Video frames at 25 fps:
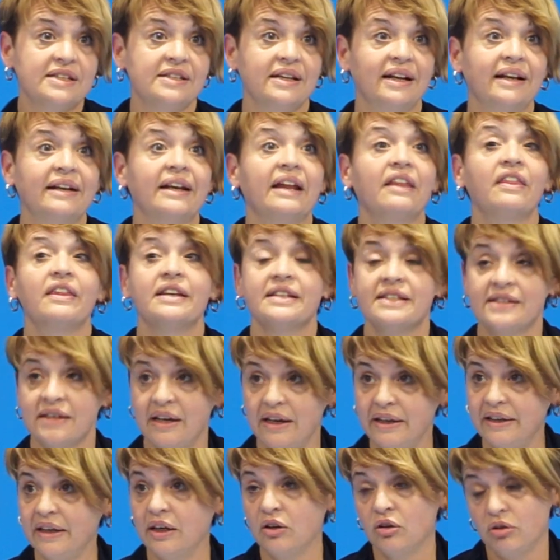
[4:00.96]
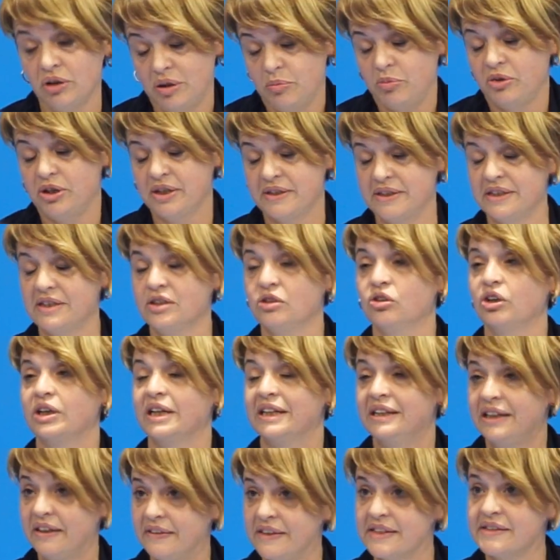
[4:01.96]
ser necesaria, no que puede ser, sino
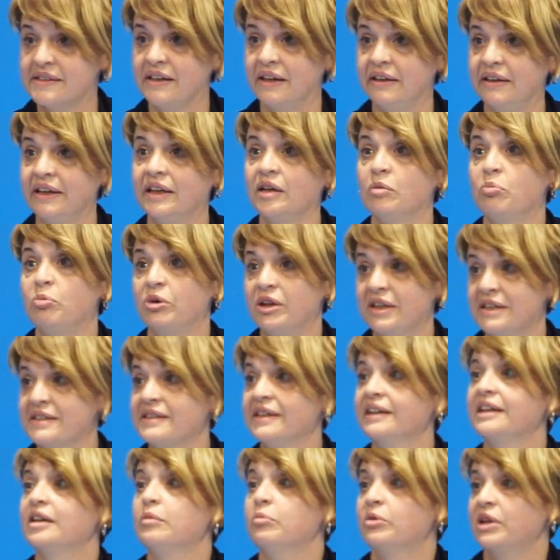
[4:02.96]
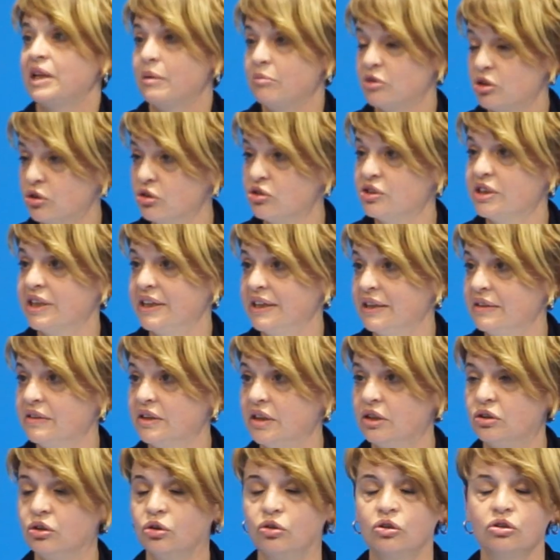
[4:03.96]
que es necesaria, que puede ser que podamos conseguir
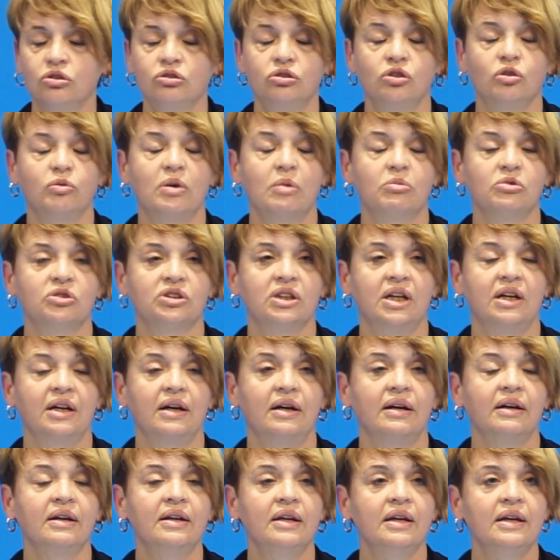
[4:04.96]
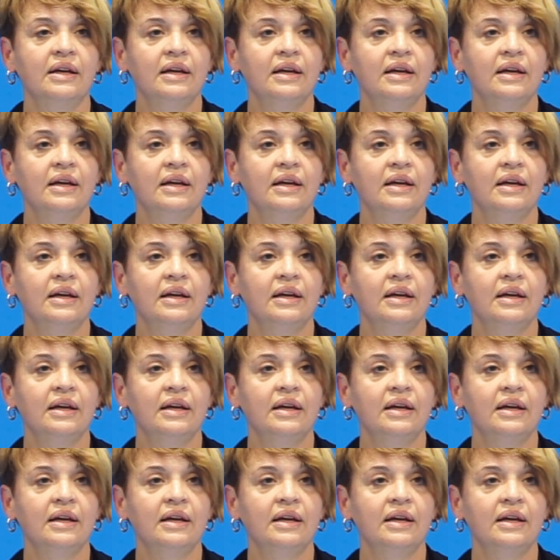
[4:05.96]
entre todos, no vamos a